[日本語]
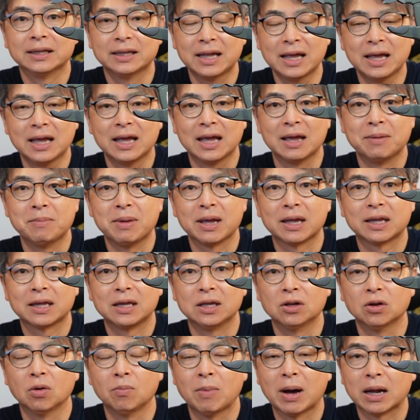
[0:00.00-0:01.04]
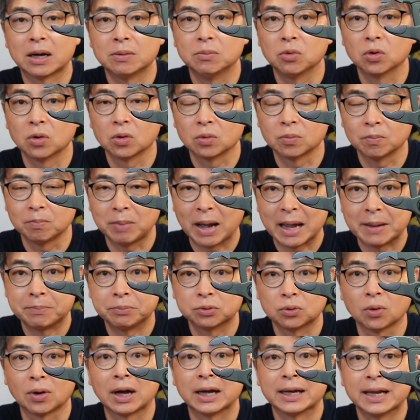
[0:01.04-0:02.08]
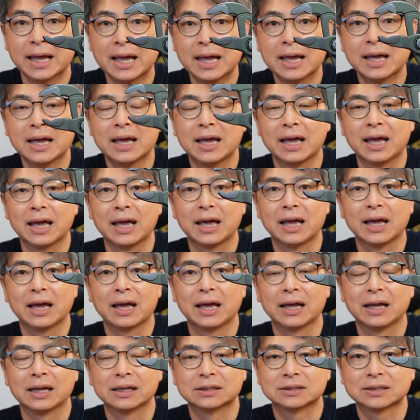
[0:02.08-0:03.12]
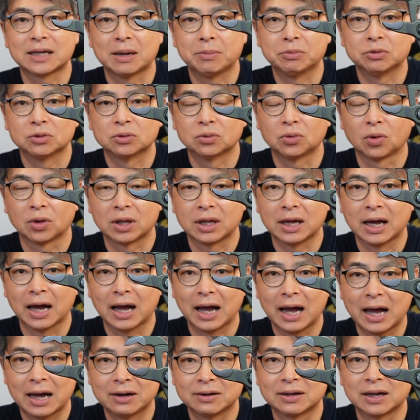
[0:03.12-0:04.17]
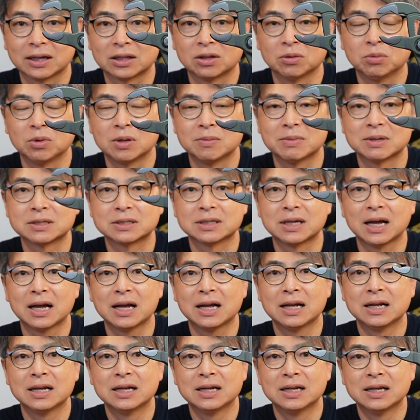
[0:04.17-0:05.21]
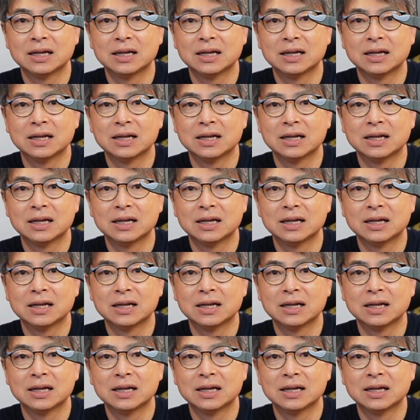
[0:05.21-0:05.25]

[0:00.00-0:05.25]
ね、メッキの丸物パイプとかね、えー、掴む時があるかと思いますが、